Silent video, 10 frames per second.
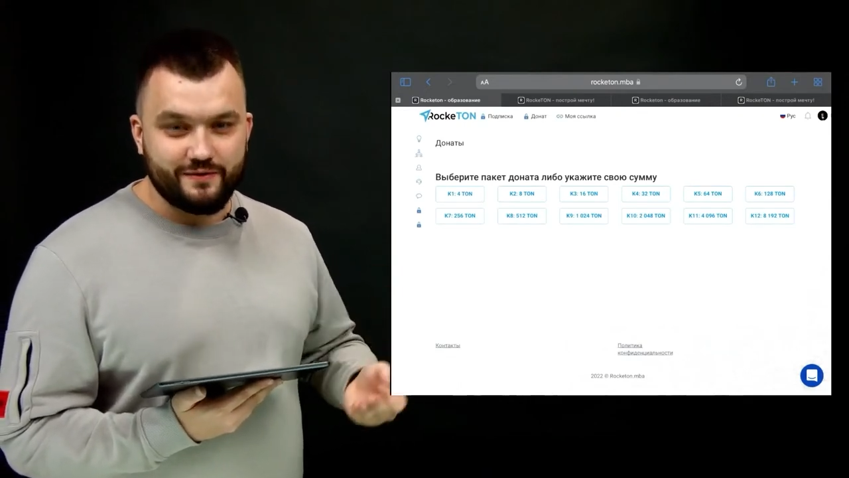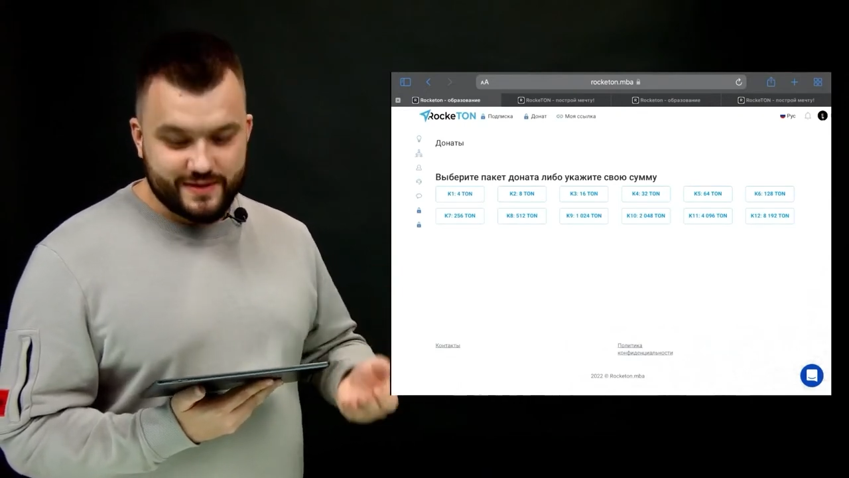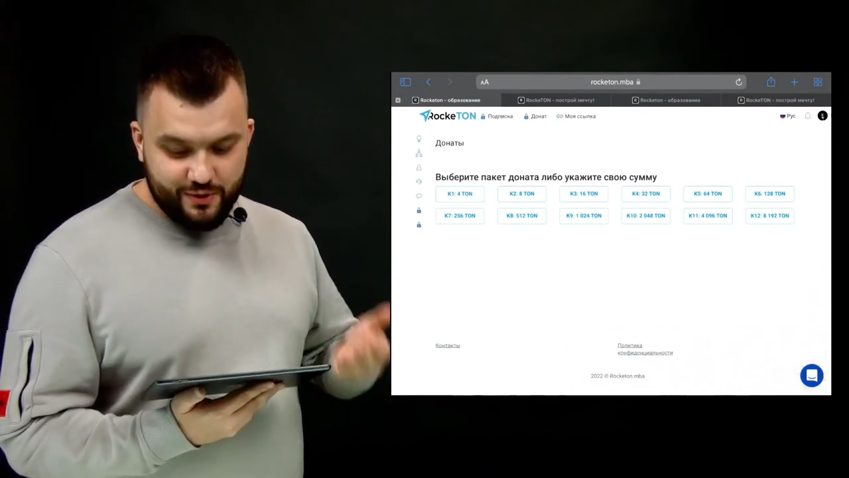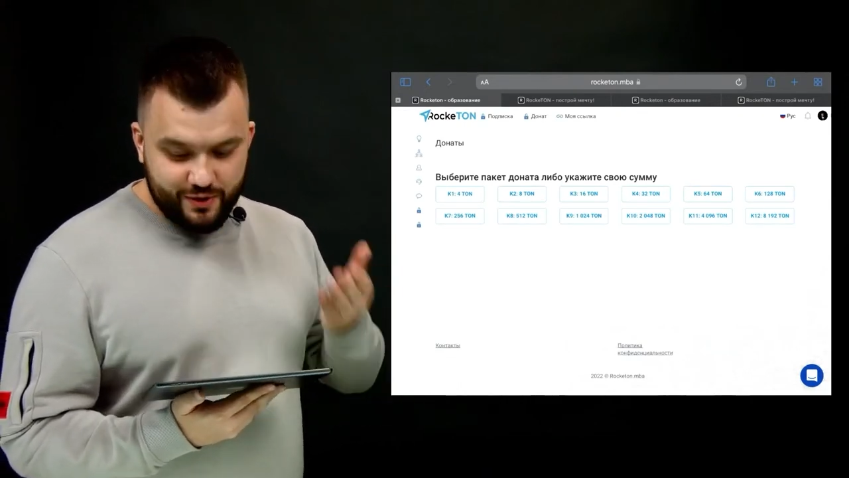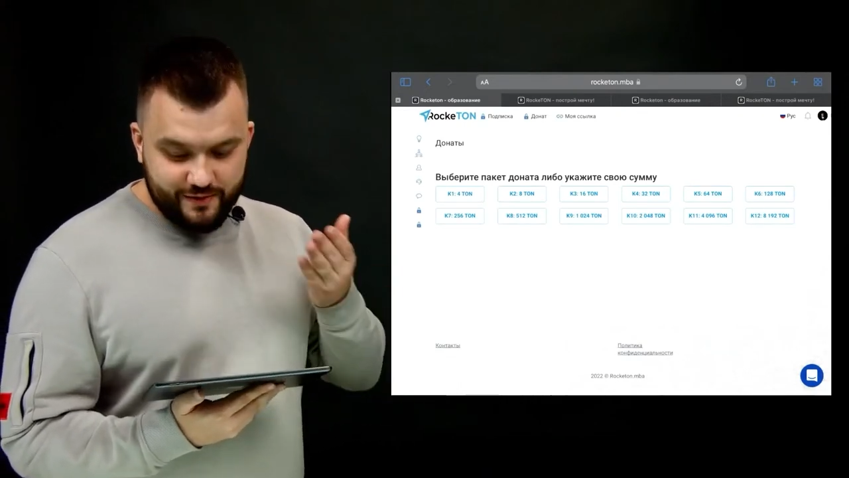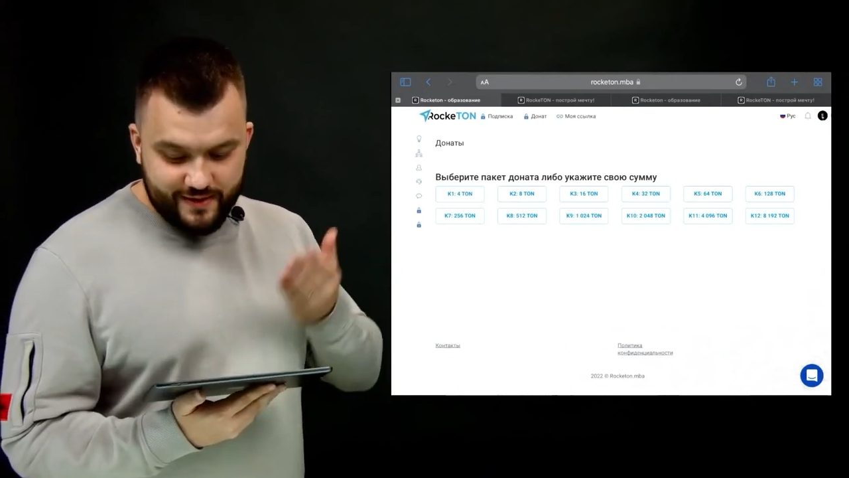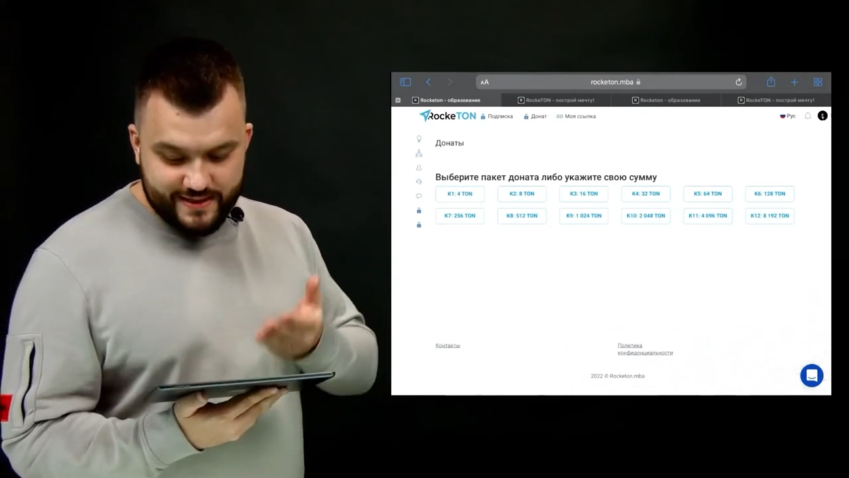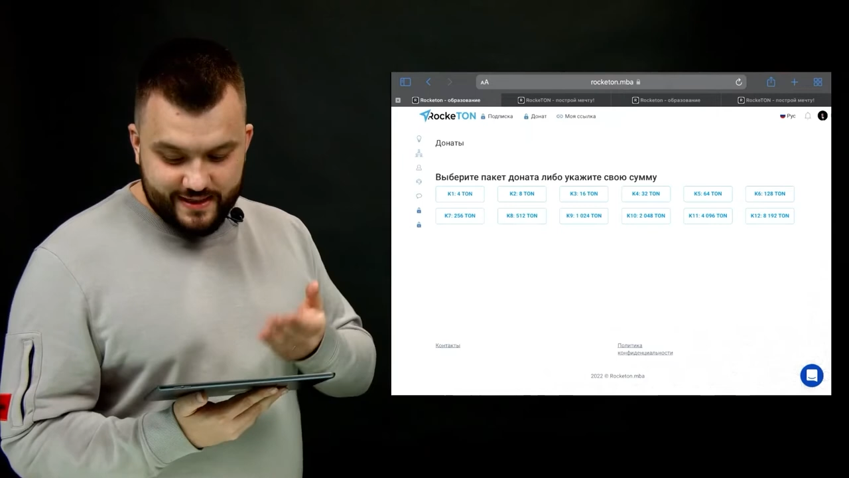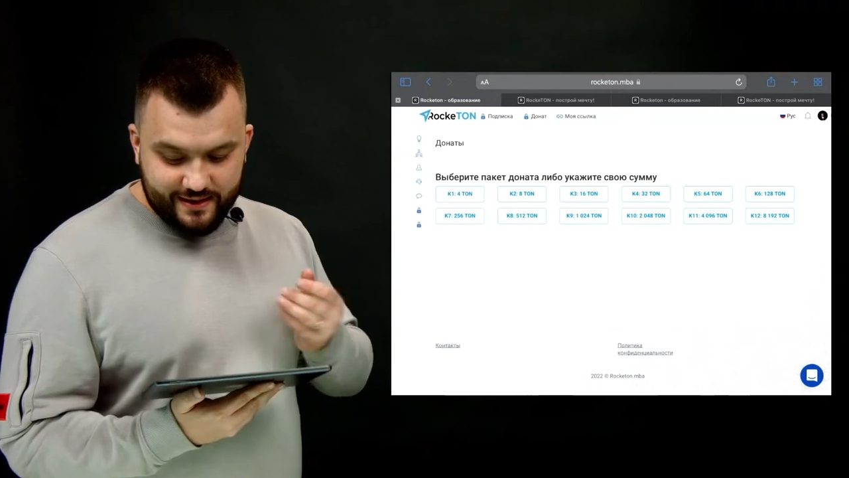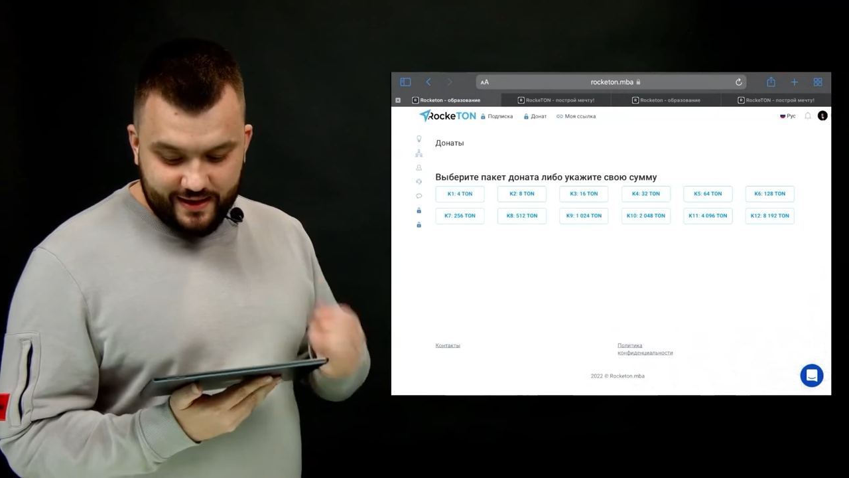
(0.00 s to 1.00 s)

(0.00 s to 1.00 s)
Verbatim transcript: вы заходите в раздел